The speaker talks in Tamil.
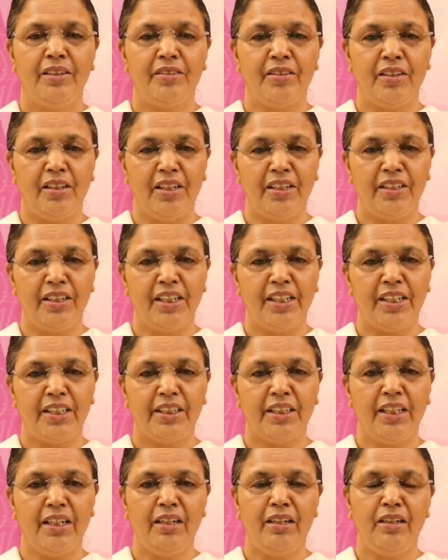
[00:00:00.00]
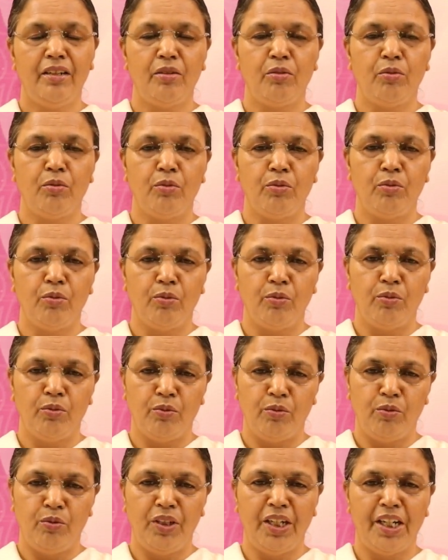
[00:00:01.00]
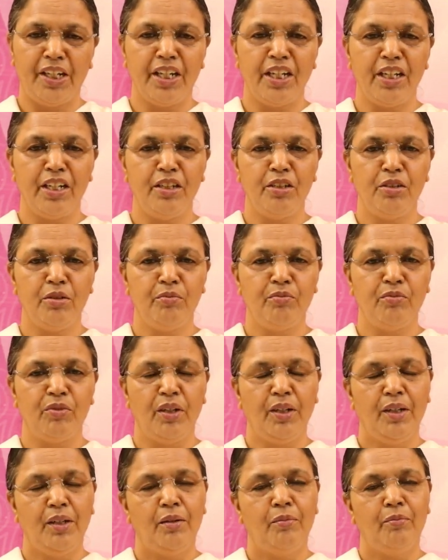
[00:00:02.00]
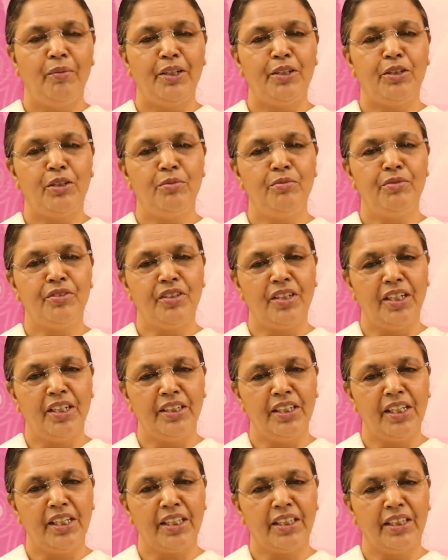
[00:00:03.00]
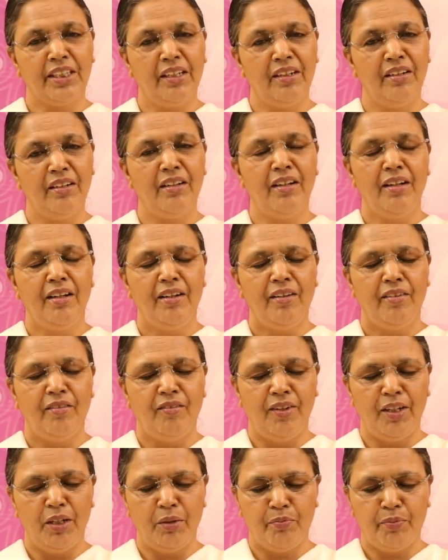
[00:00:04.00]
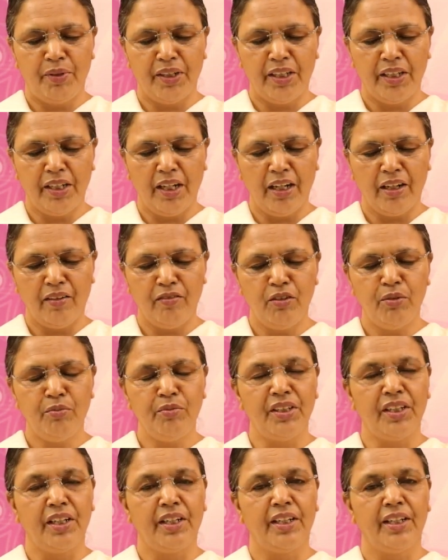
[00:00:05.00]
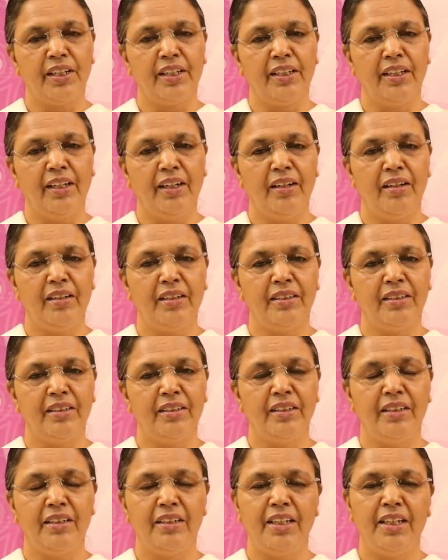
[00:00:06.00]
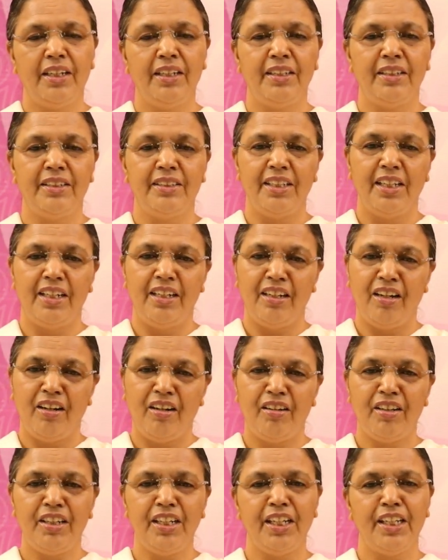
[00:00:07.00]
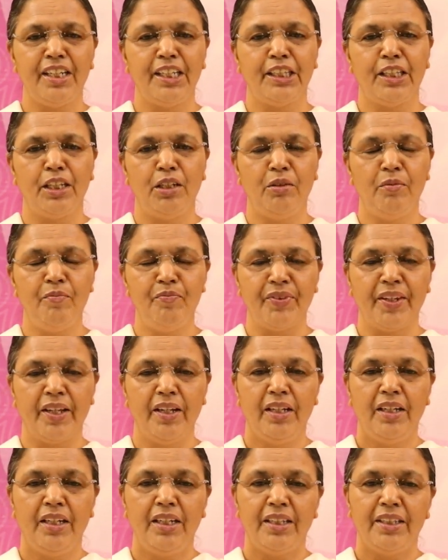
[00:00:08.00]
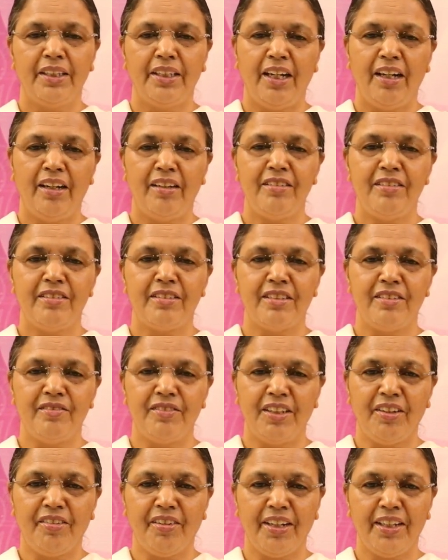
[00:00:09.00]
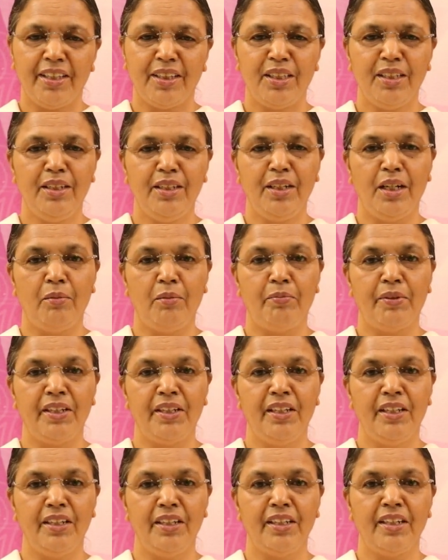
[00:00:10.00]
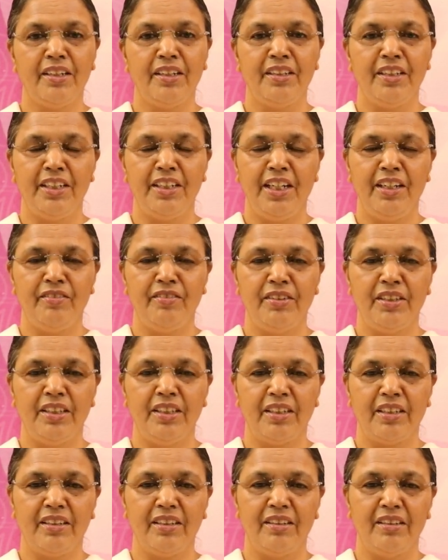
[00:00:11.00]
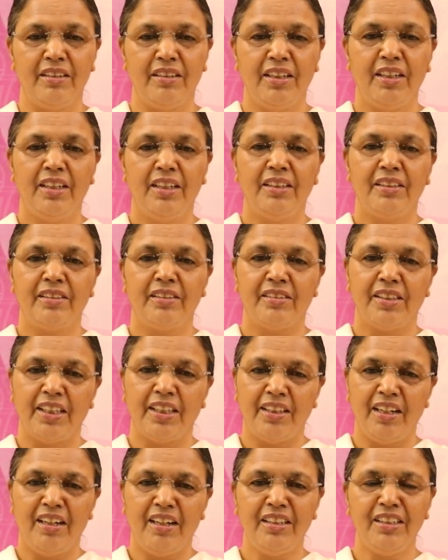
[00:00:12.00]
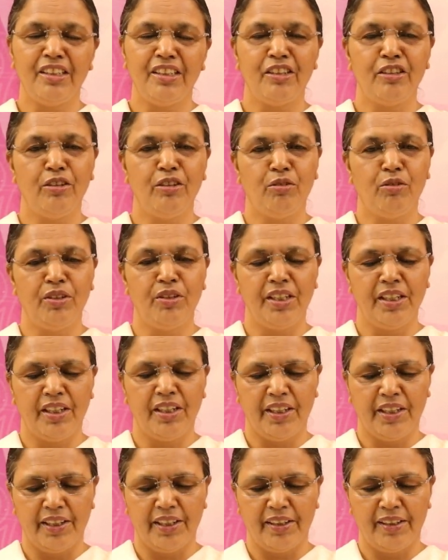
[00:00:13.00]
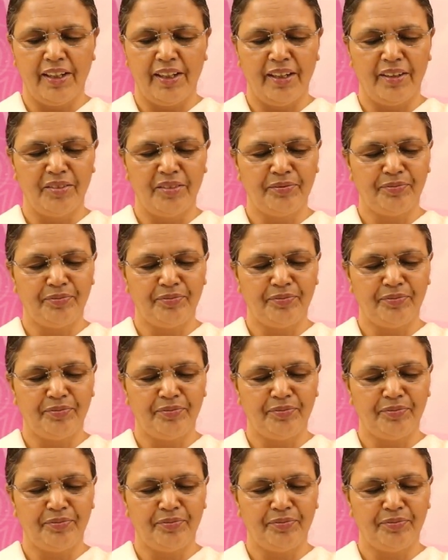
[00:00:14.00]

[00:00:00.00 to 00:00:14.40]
சில நேரத்தில் உள்ளடங்கியும் மற்றும் சில நேரத்தில் வெளிப்படையாகவும் இருக்கிறதா இல்லை எல்லா நேரத்திலும் நான் சிவசக்தி அப்படிங்கிற நினைவுங்கிறது சதா இருந்து கொண்டிருக்கிறதா